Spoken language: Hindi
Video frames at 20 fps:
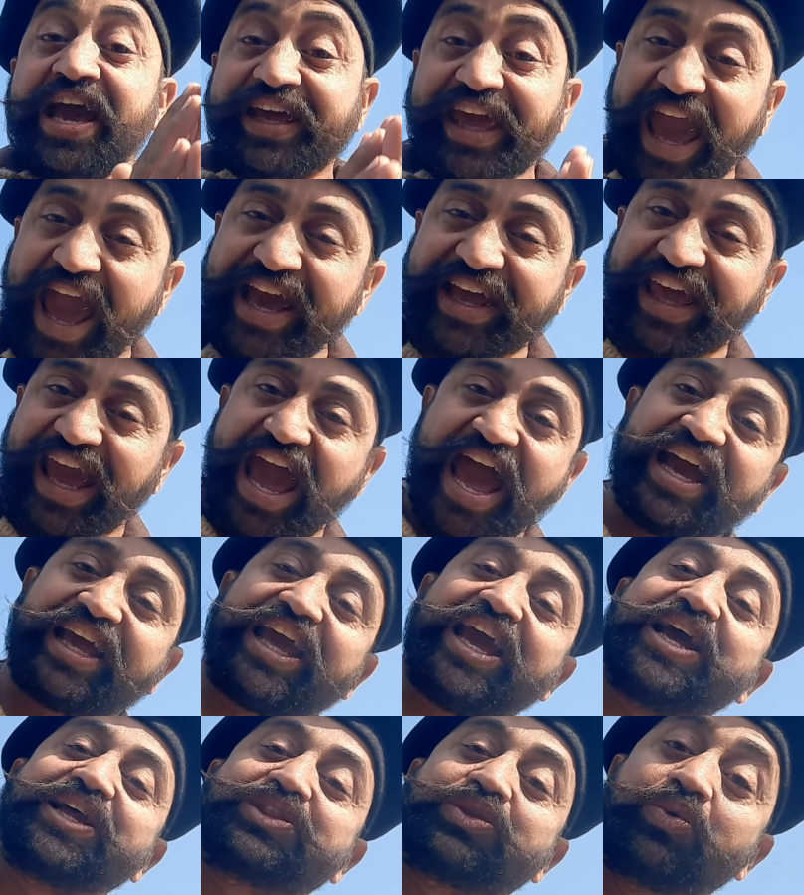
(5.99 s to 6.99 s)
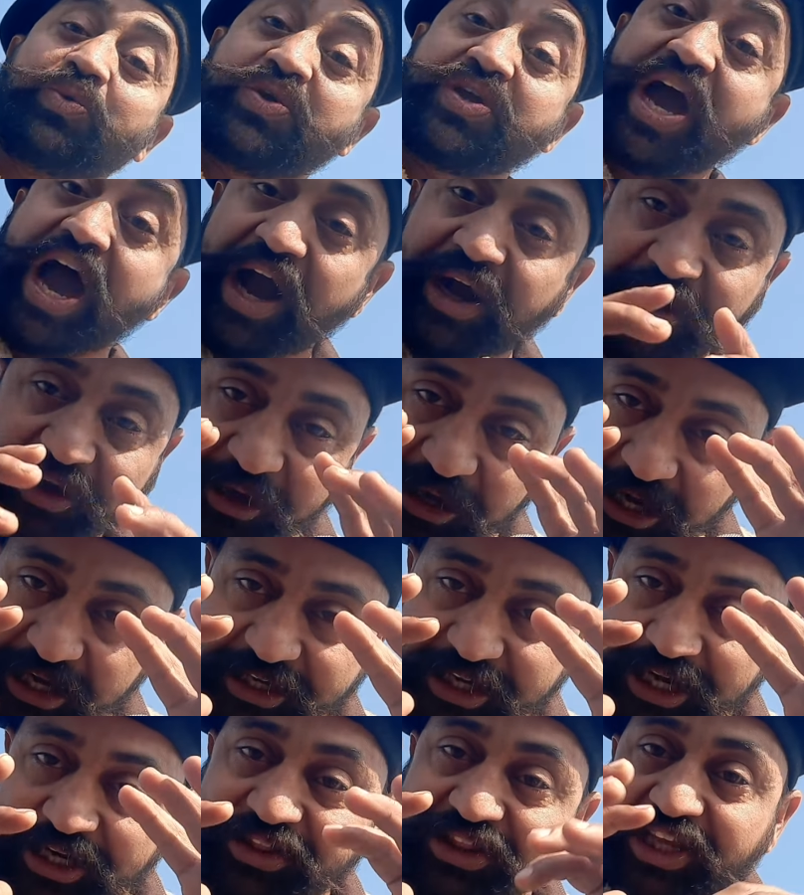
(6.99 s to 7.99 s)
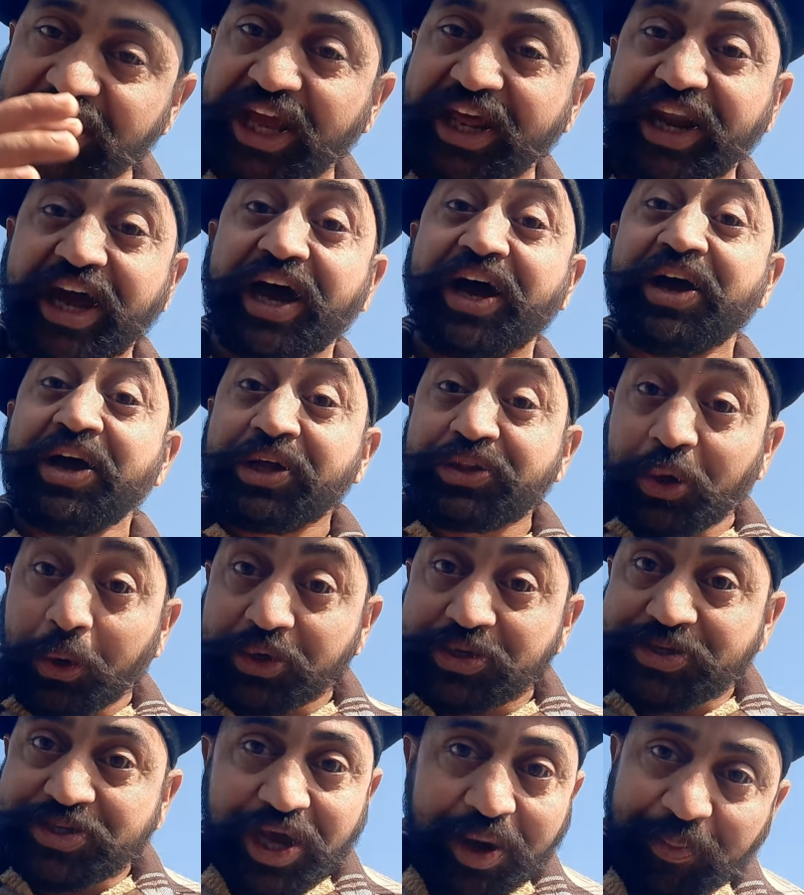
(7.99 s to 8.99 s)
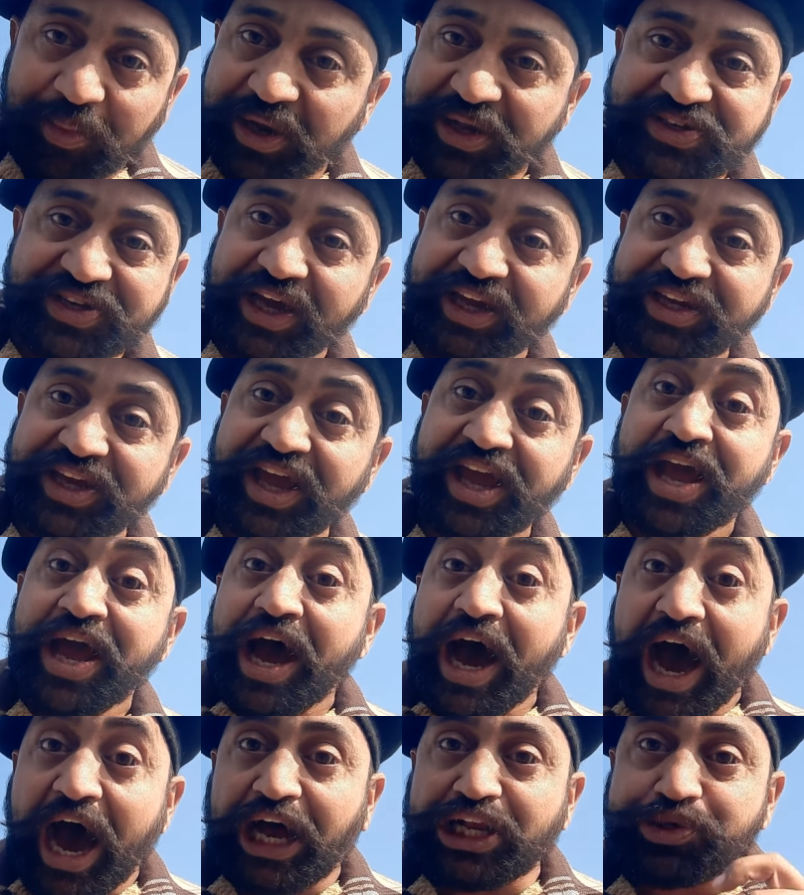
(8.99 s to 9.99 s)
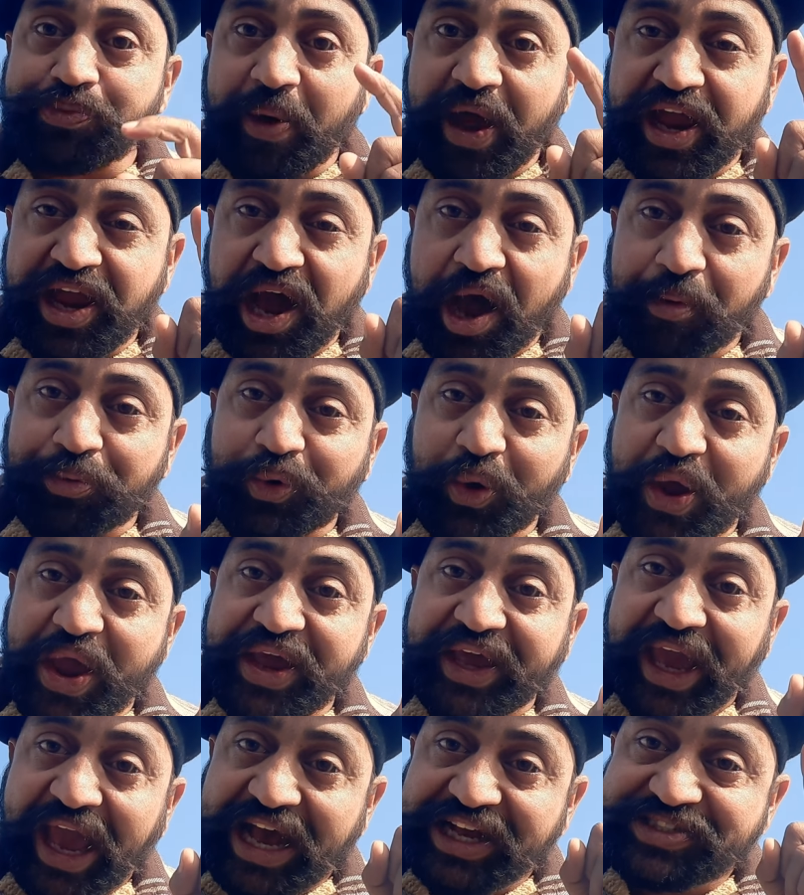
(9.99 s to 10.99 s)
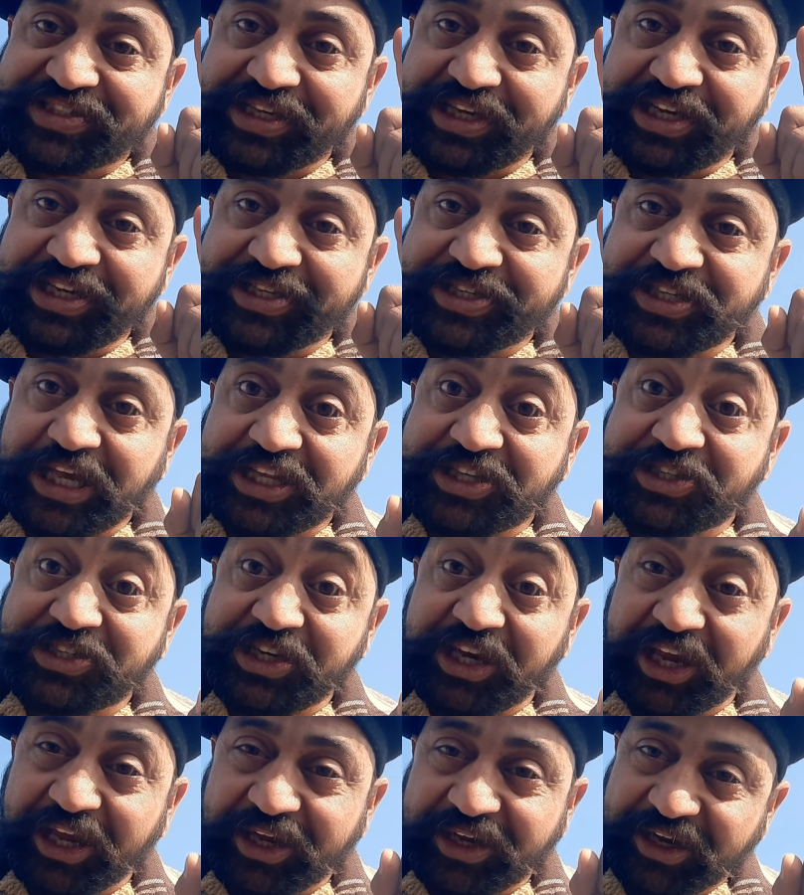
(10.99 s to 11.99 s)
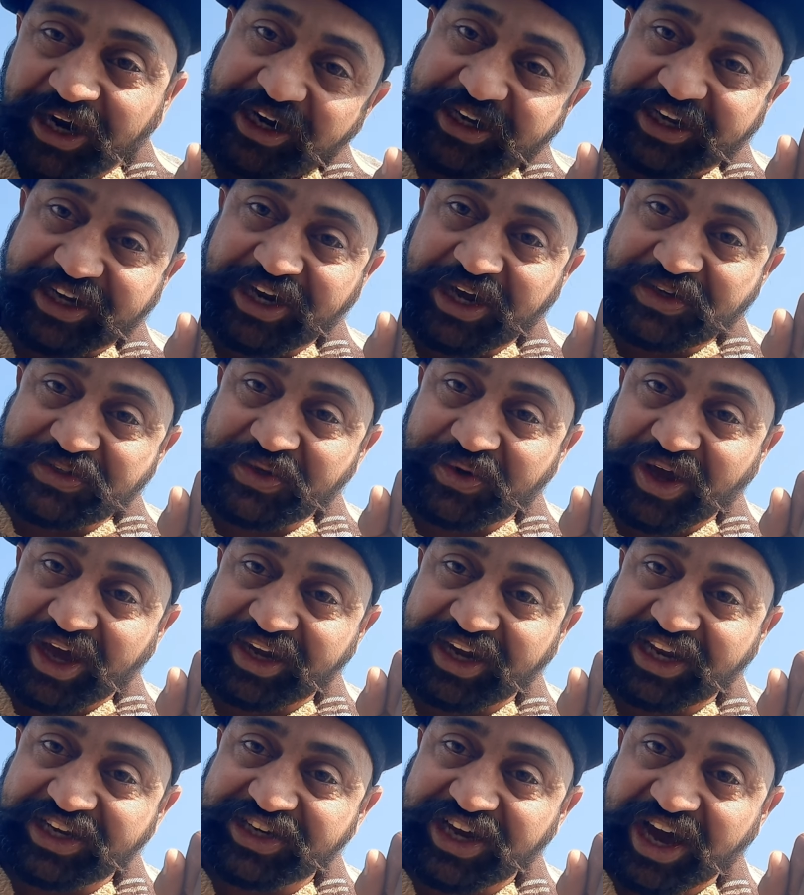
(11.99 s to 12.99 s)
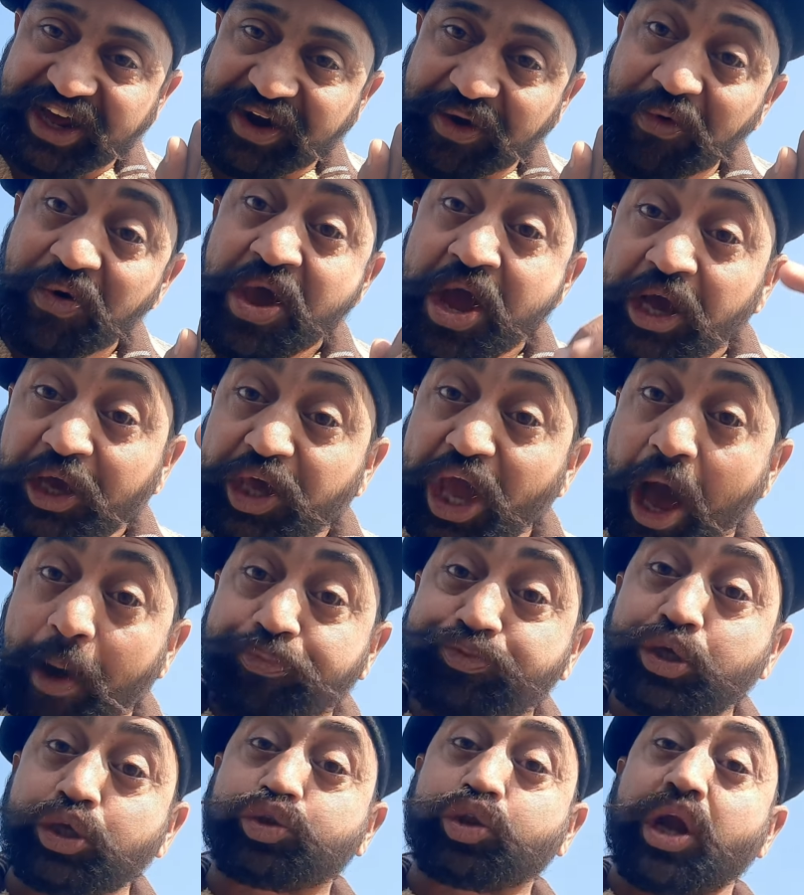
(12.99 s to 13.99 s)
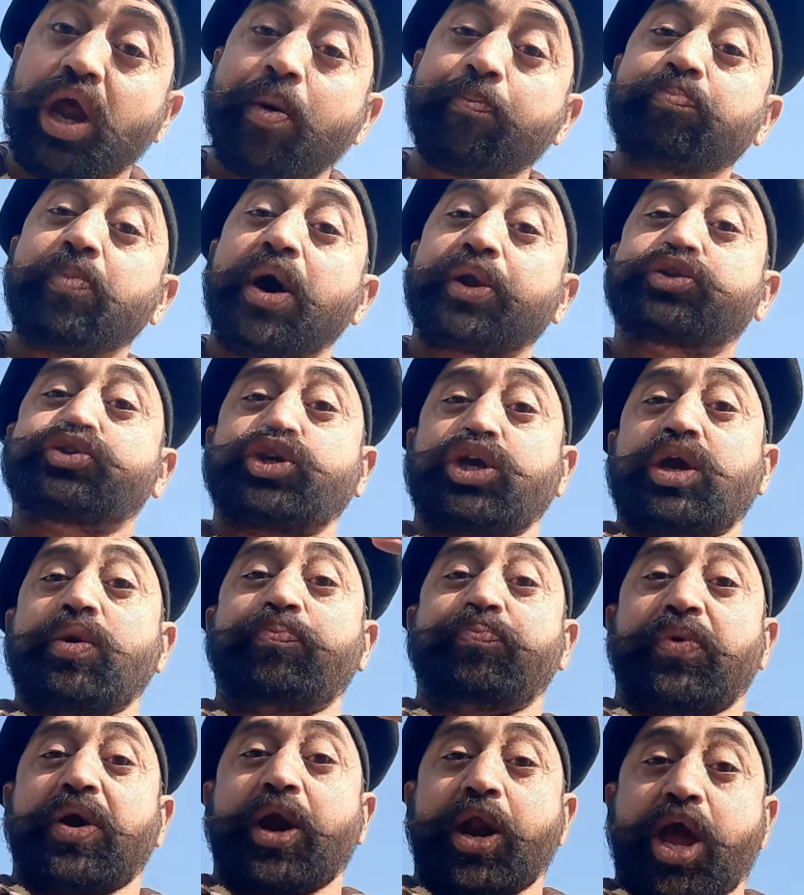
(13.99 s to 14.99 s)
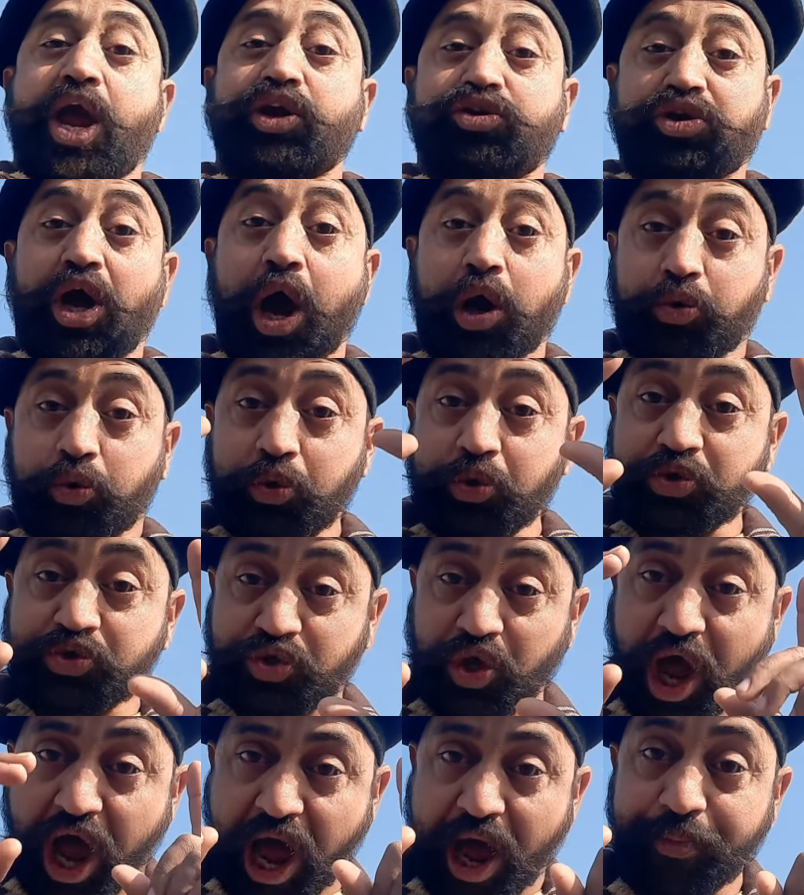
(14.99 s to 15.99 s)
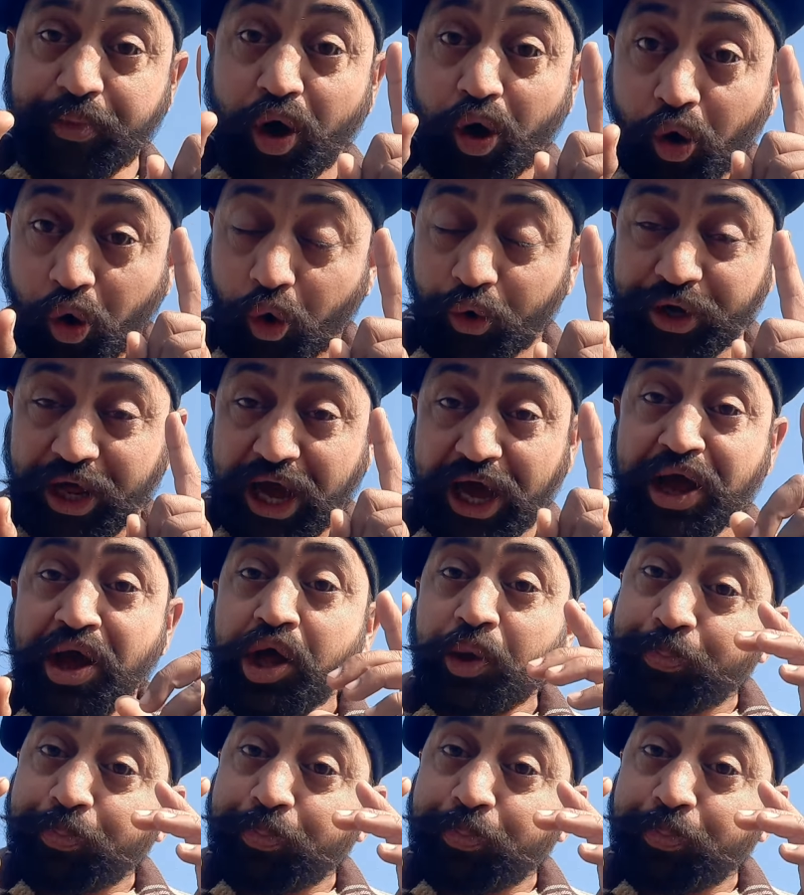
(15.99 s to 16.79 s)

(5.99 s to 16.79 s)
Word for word: कह कह के दुनिया ग्रीट करती है ना तो संभल जाइए आज मैं आपको एक ऐसी सच्ची घटना सुनाने जा रहा हूँ कि आप जितने मर्जी बड़े ठाकुर साहब हो ना